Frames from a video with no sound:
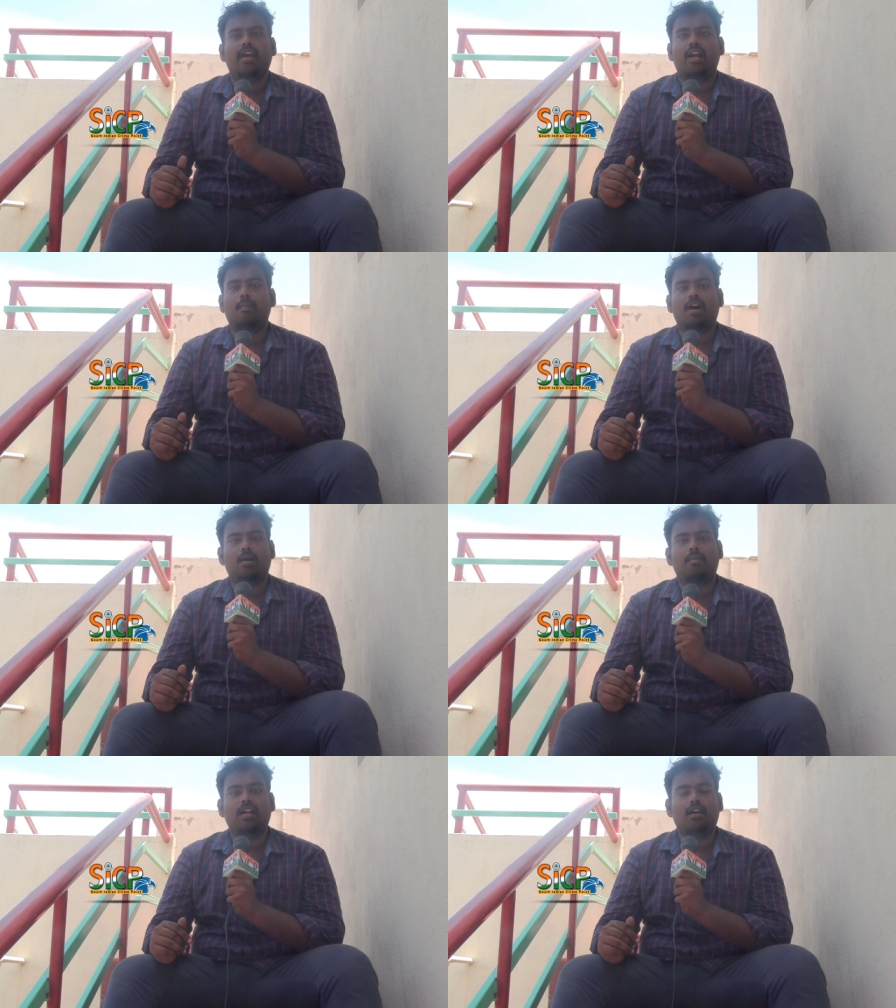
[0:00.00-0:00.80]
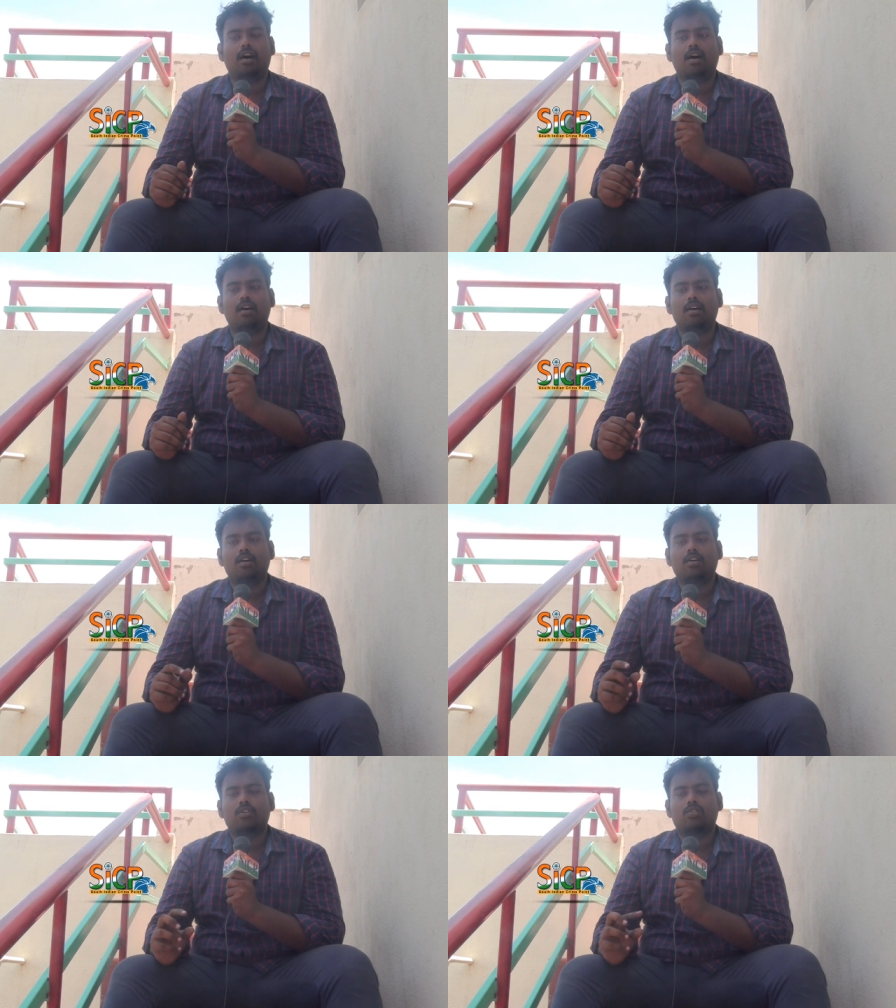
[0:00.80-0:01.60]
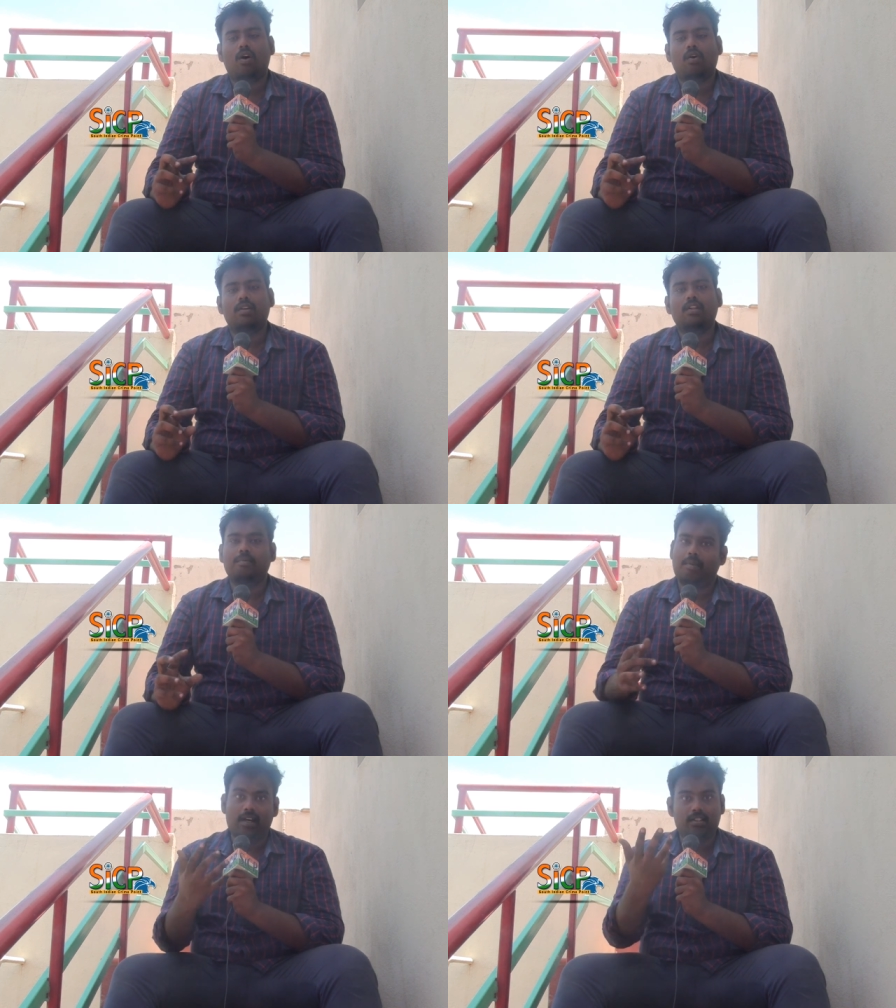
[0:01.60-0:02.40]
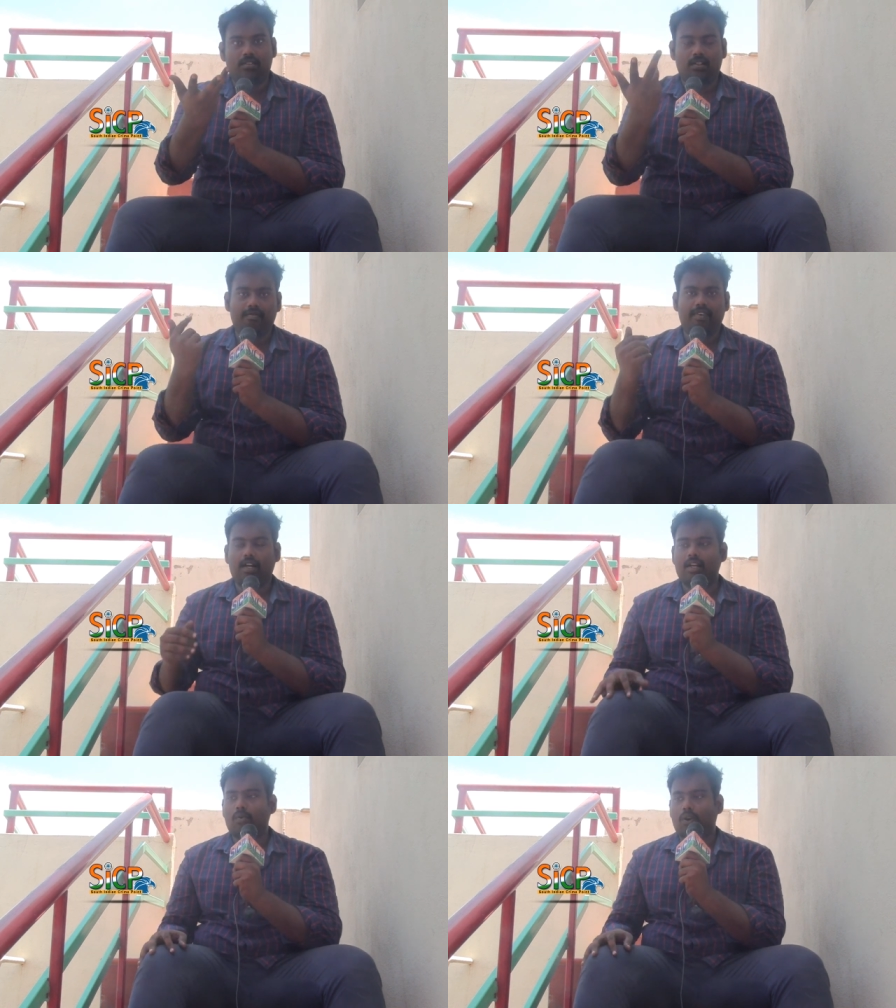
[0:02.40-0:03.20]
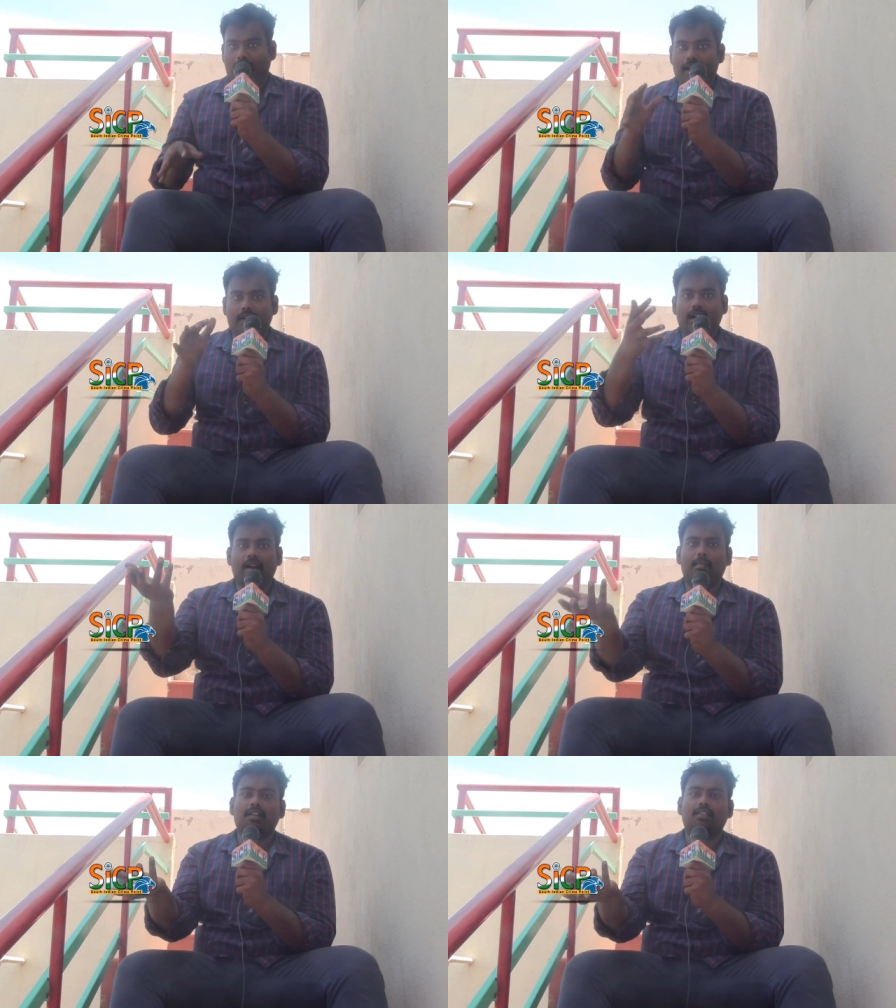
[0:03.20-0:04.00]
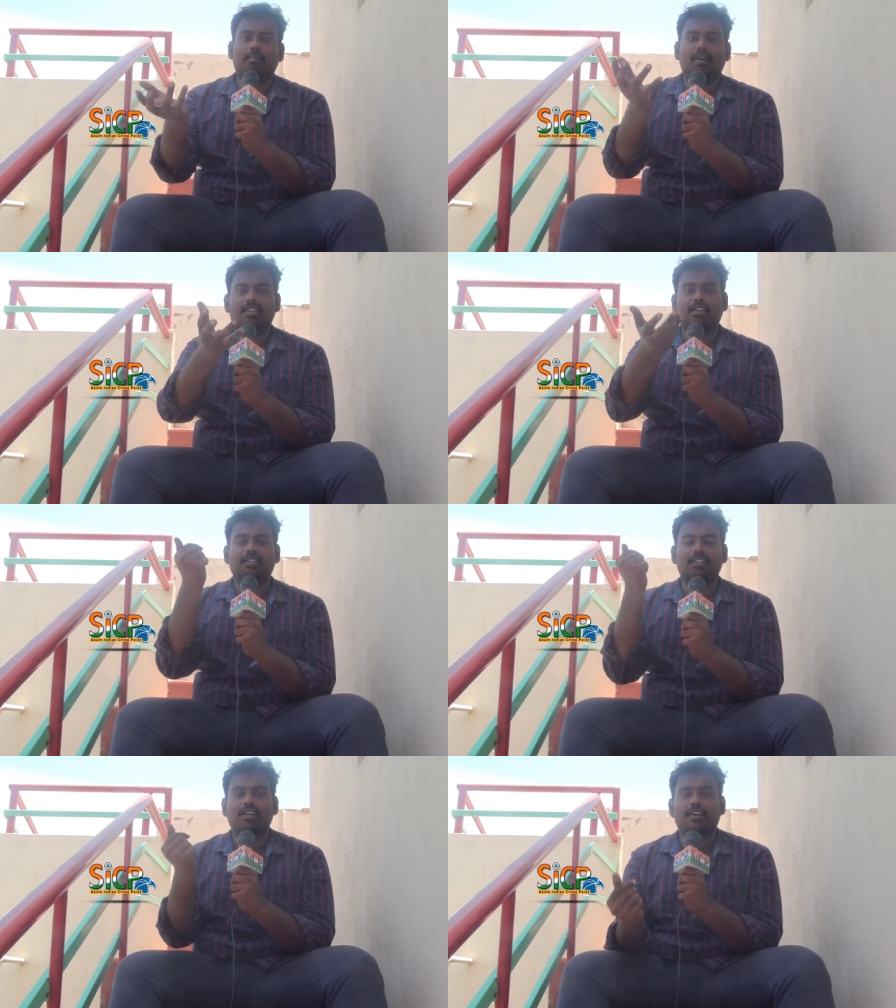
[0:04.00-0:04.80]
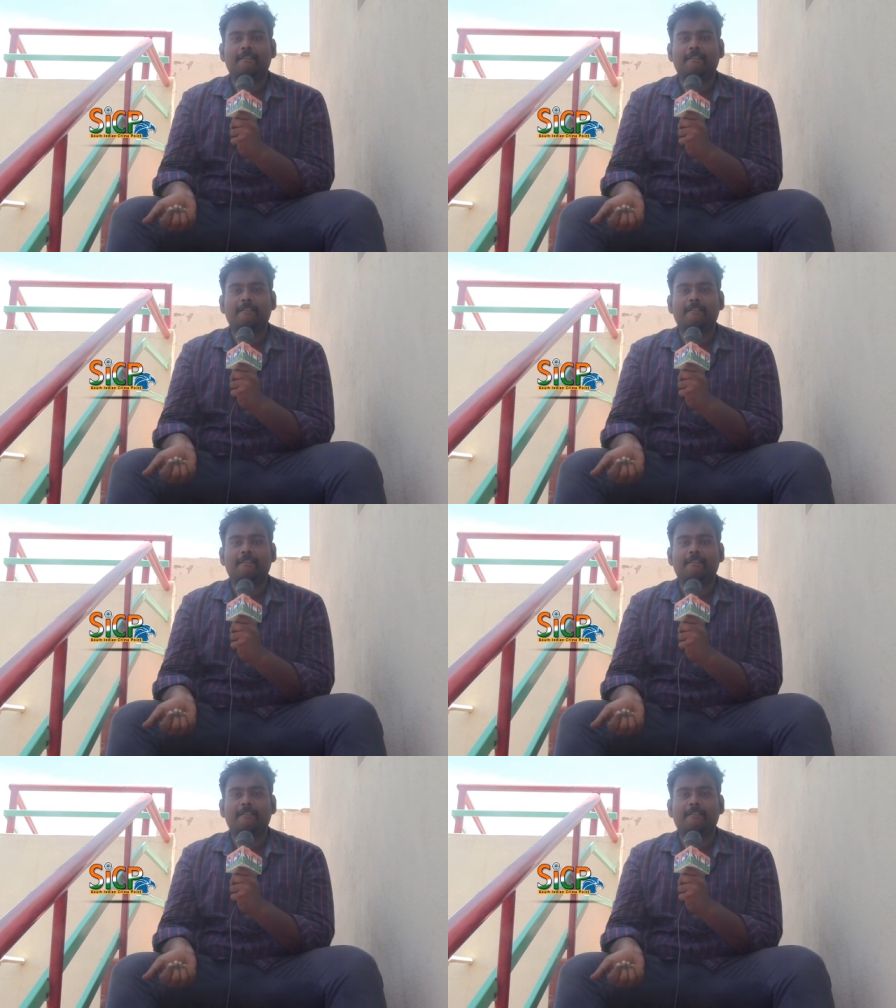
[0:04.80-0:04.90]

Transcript: இடமாற்றம் பண்ணியிருக்காங்க ஸோ அவங்க வந்து இன்ஃபேக்ட் ஒரு கலெக்டரை இடமாற்றம் பண்ணதுக்கு வந்து